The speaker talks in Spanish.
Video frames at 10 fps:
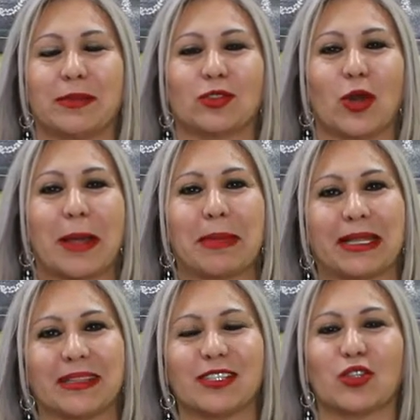
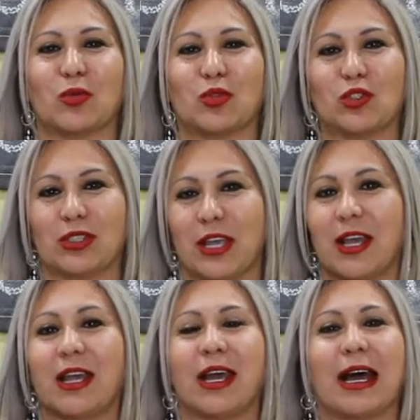solamente somos
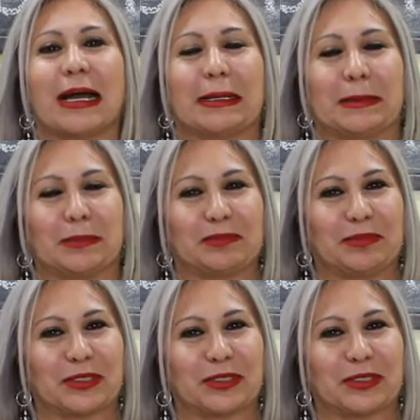a